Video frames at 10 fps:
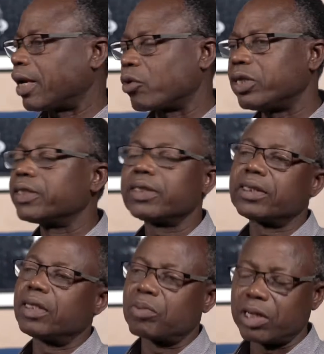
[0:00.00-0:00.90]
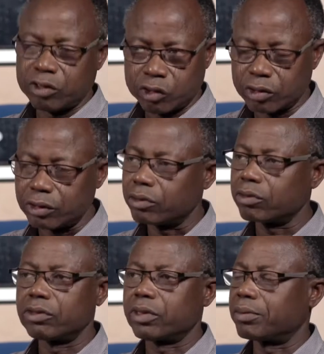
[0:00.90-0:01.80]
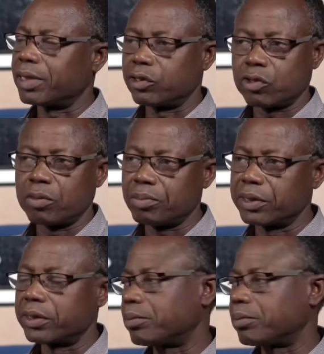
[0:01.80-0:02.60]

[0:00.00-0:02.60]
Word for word: connaissance n'est pas une solution contrairement à ce qu'on pense.